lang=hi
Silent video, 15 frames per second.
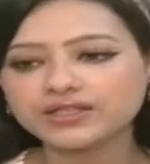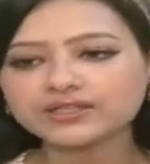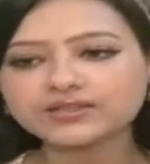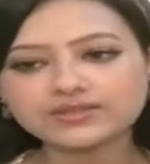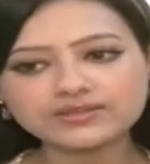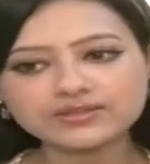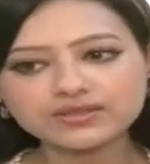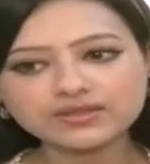
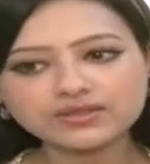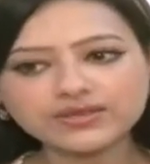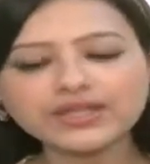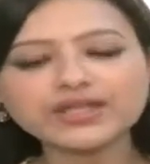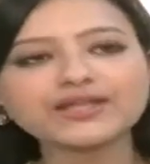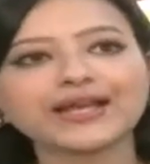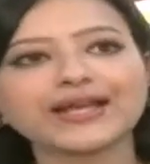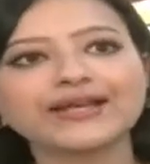it's it's a
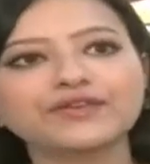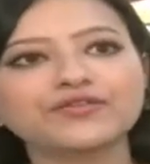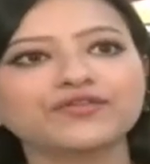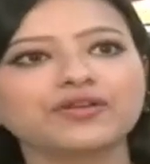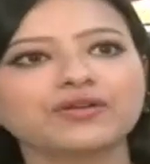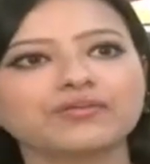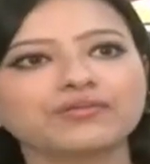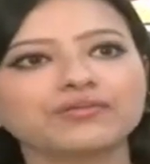very tight
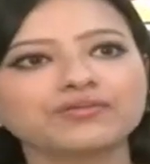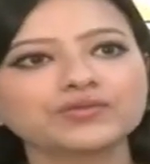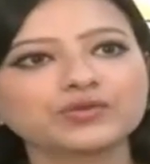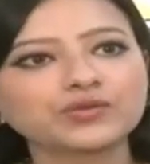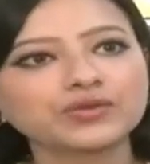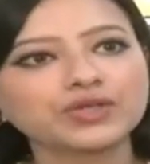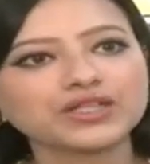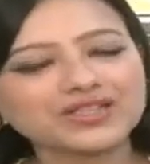film.
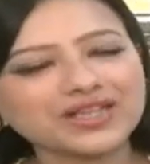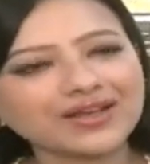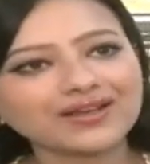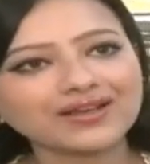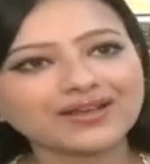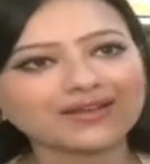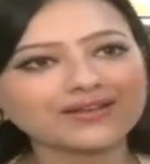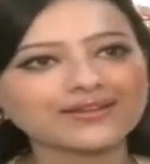तो अच्छा
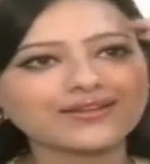लगेगा